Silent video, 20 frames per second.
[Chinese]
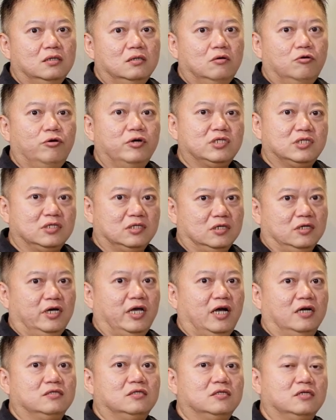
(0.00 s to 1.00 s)
会是这个
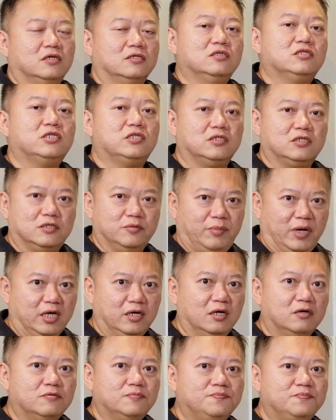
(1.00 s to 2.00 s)
样子，可是其实没
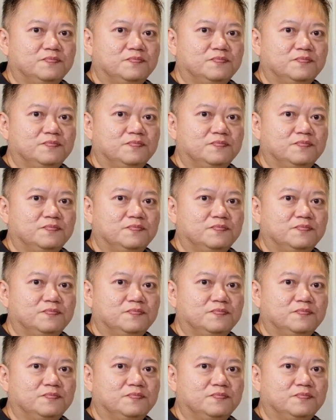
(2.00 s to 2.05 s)
有。